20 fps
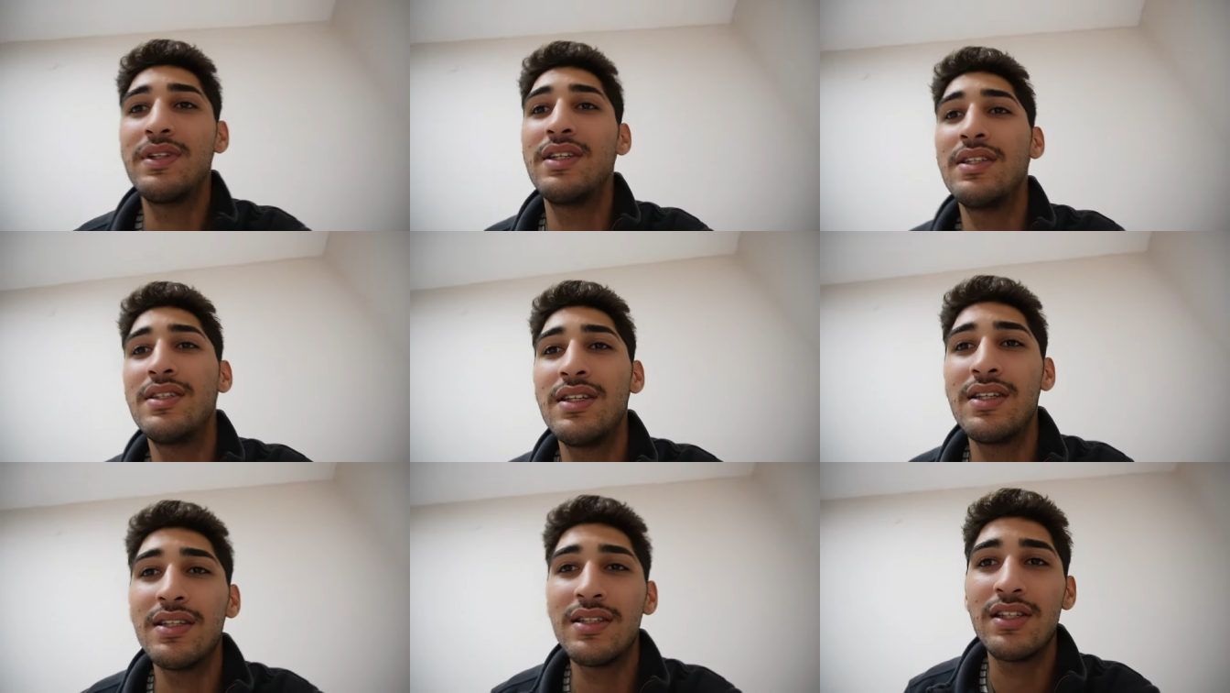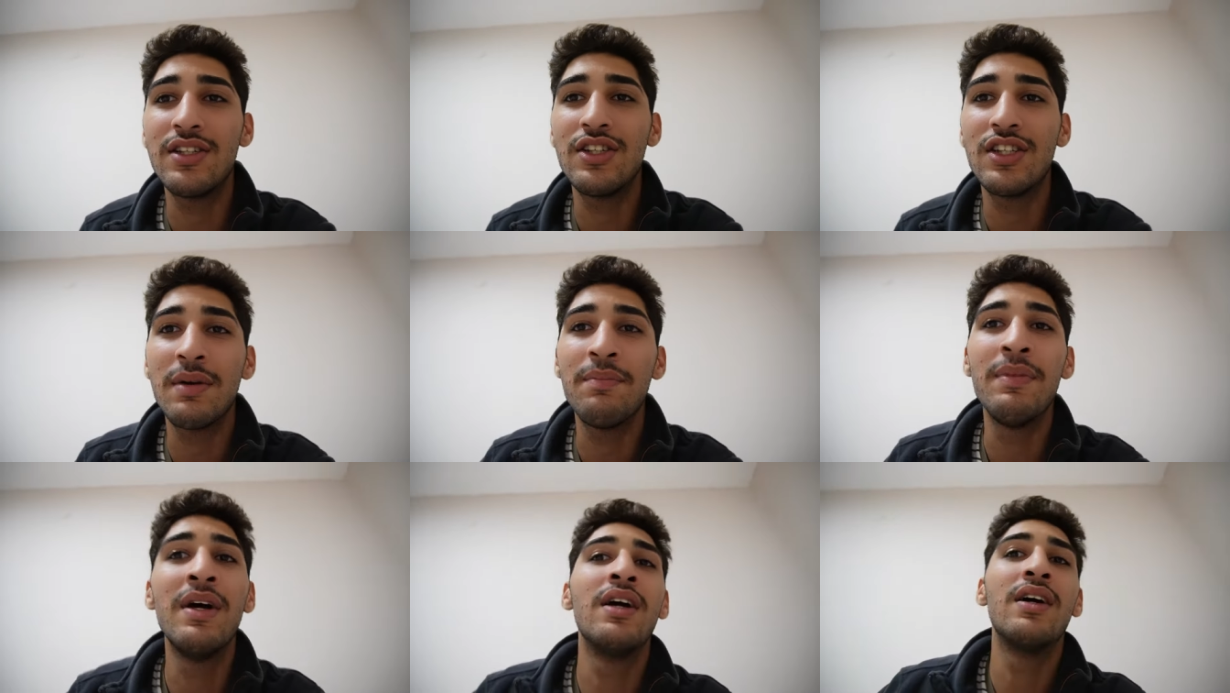dizi
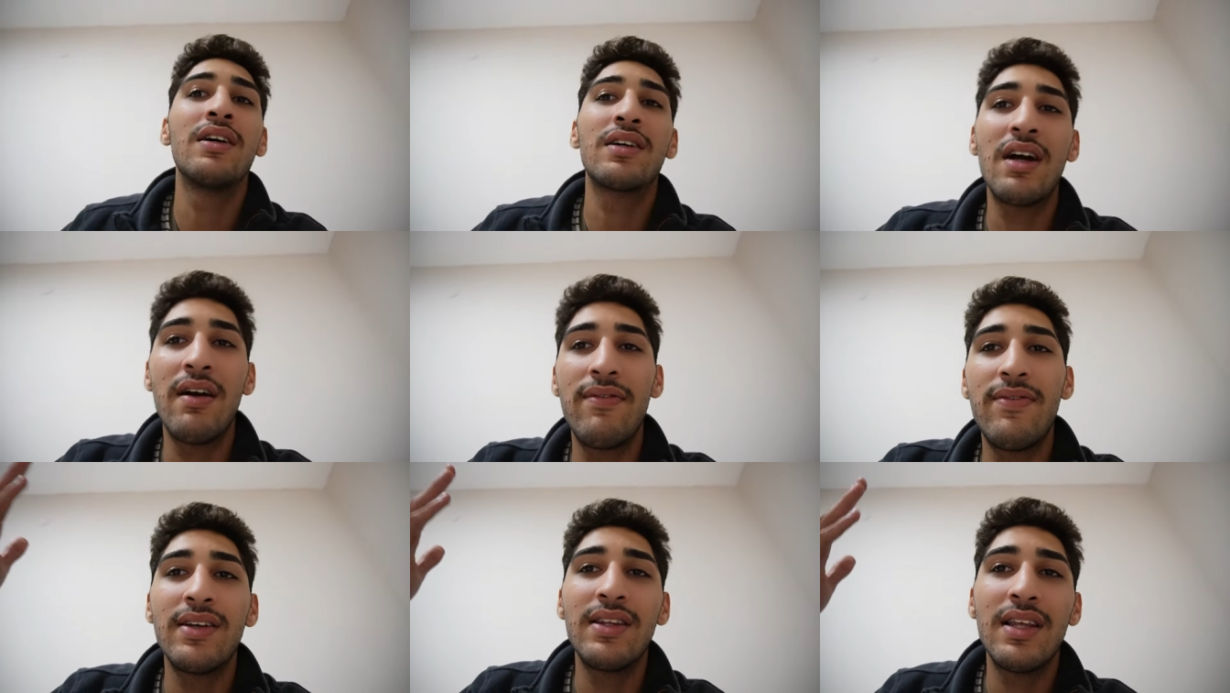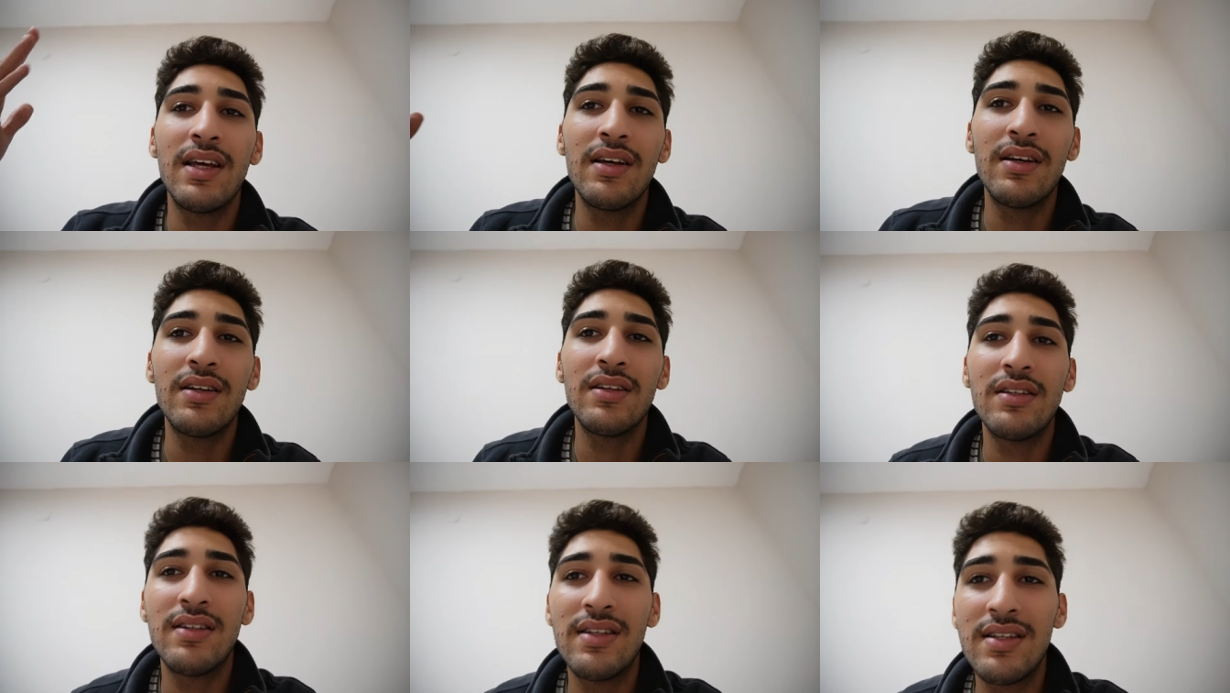izleyeceğim.
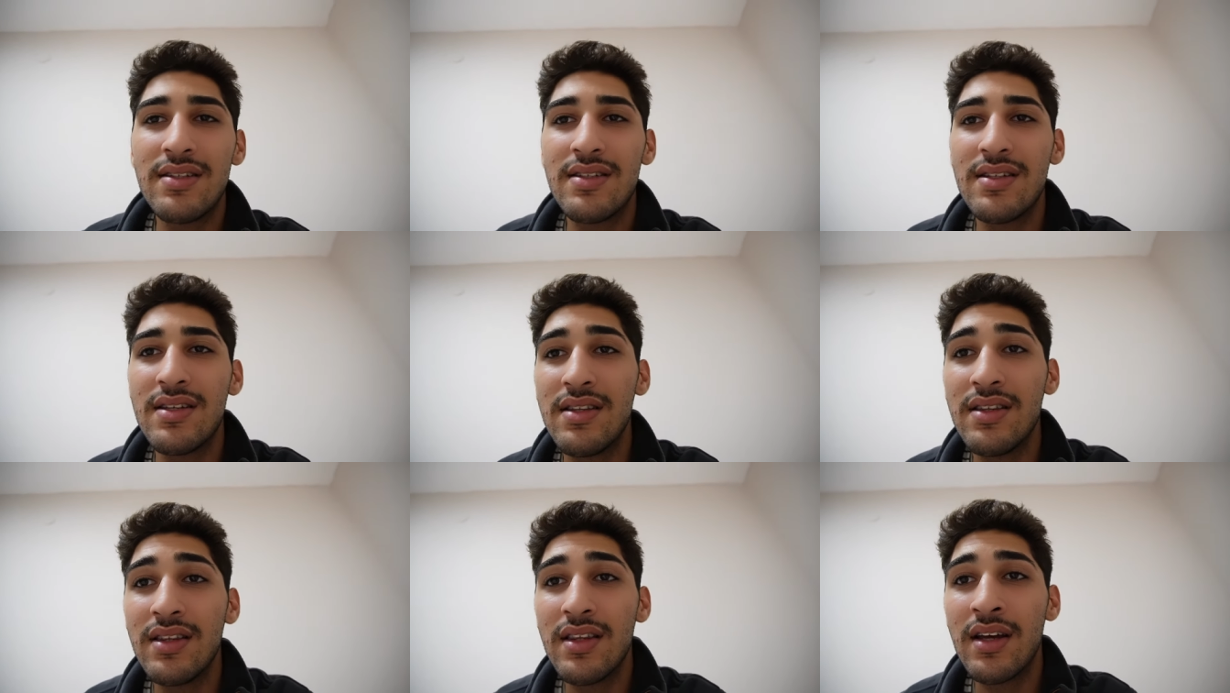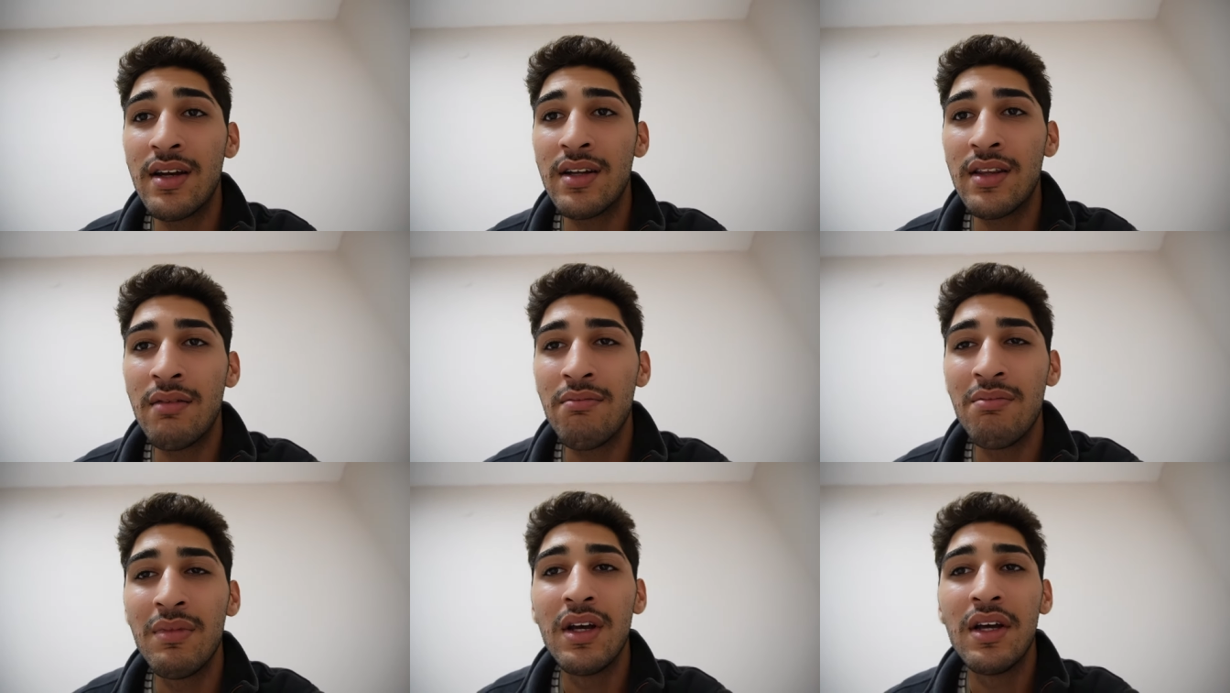Kafede dizi
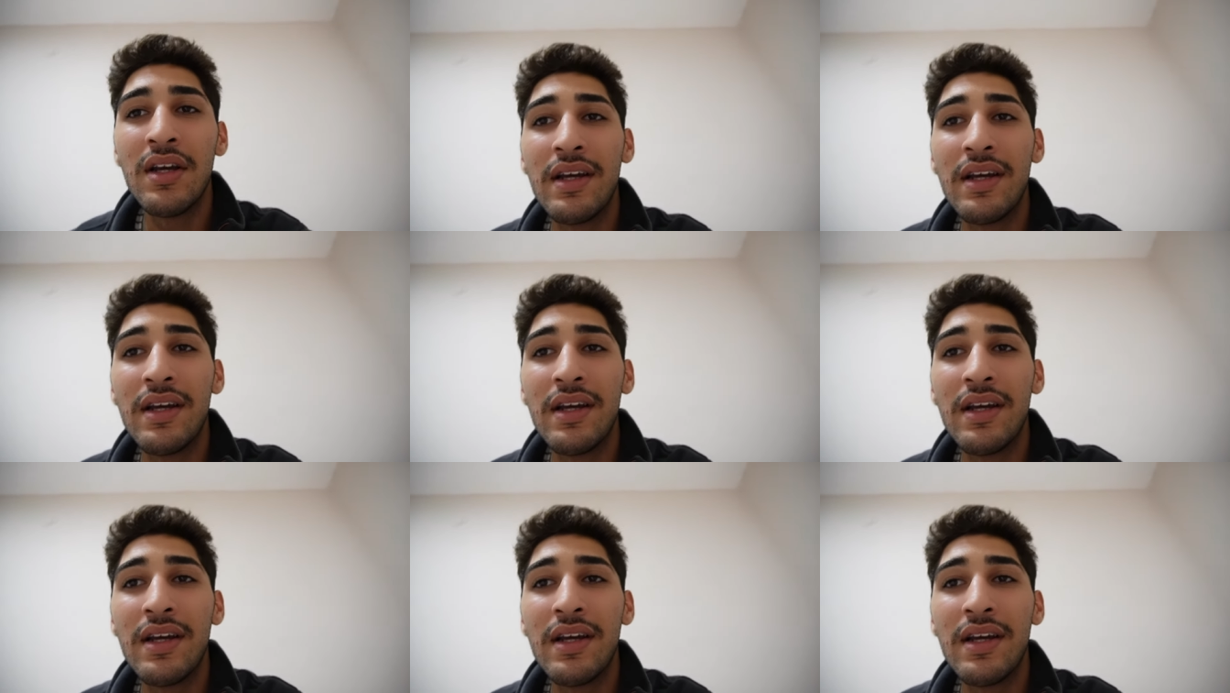indirdim.